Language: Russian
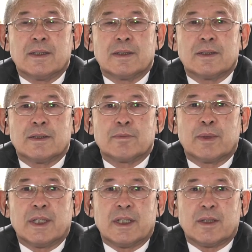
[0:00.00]
Э,
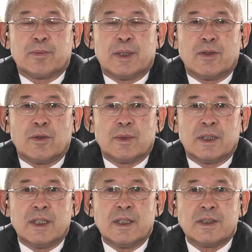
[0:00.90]
порядок приема
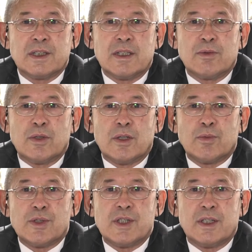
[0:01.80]
на целевое
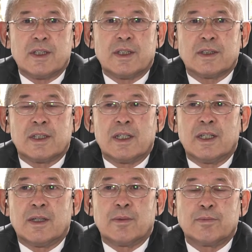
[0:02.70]
обучение
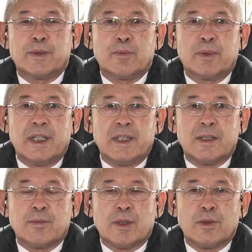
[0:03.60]
для
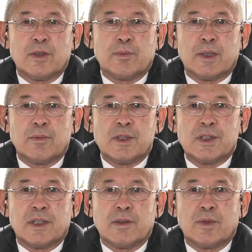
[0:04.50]
предприятий
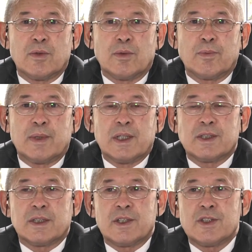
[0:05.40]
оборонно-промышленного
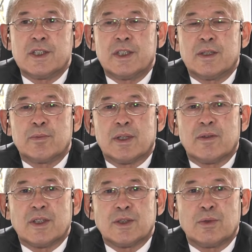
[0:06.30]
комплекса, расширены
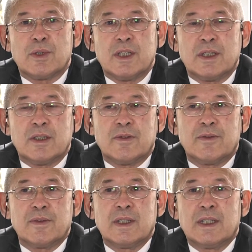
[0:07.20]
права студентов,
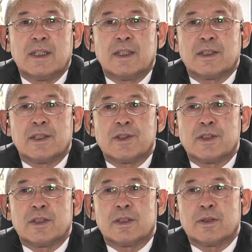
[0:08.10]

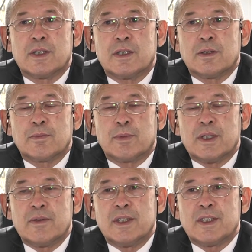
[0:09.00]
значит, э,
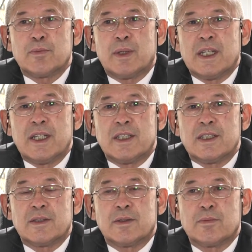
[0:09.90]
появилось
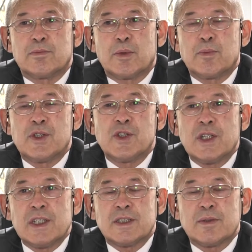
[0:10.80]
понятие
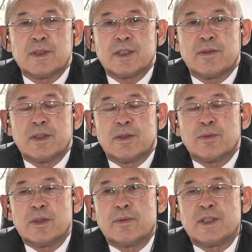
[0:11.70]
попечительского совета в
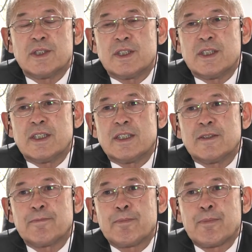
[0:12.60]
университете,